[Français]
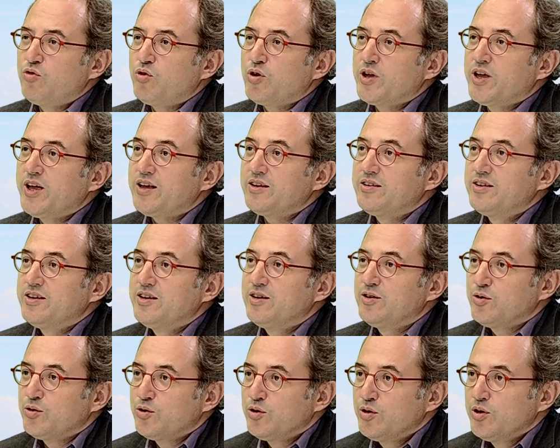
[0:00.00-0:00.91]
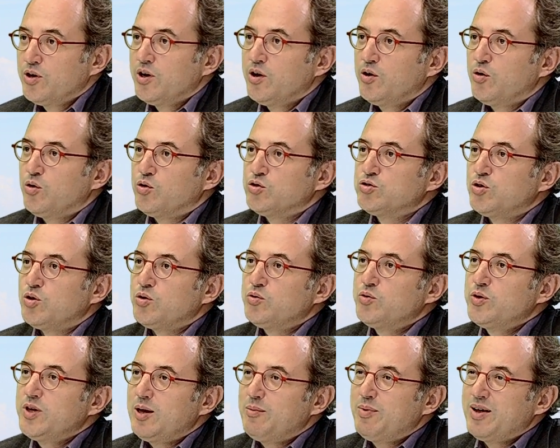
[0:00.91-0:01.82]
regardez
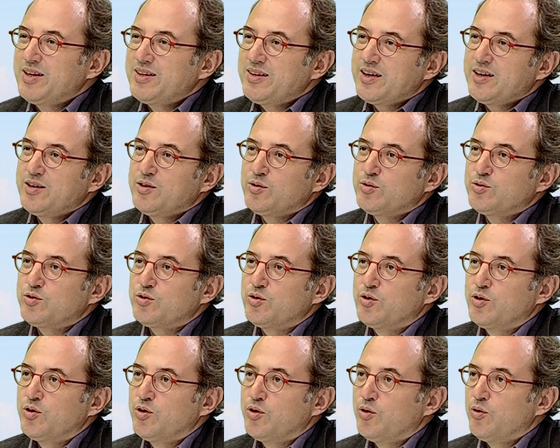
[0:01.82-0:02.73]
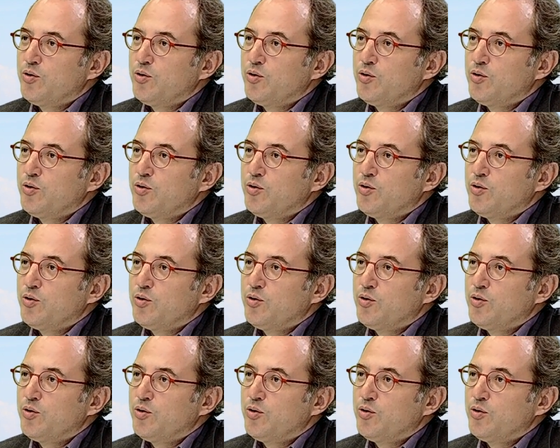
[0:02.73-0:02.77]
aujourd'hui la bataille entre